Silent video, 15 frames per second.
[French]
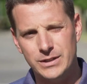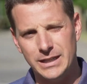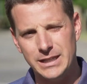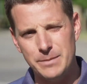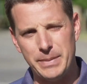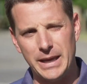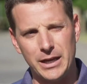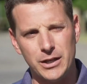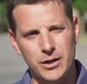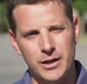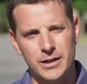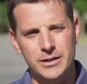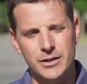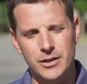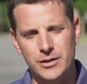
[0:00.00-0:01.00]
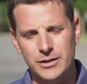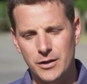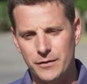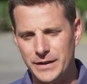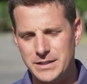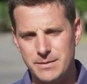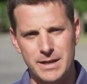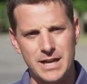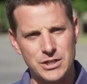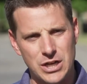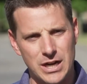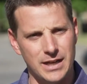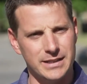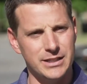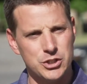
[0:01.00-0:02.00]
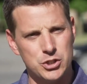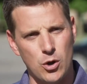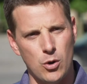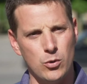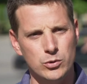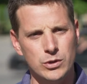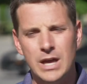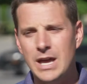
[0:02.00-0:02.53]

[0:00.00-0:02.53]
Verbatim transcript: dans des périodes euh, de fin de semaine achalandées chaudes,